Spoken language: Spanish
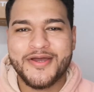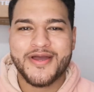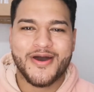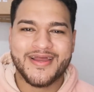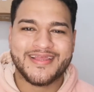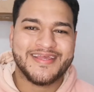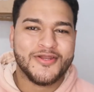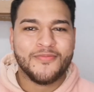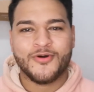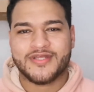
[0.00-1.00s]
ahora quiero
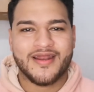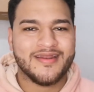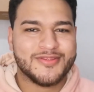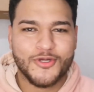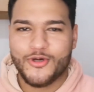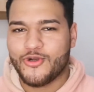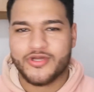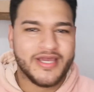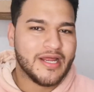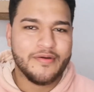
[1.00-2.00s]
mostrarles todo lo que
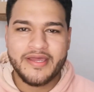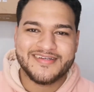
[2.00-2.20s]
grabé,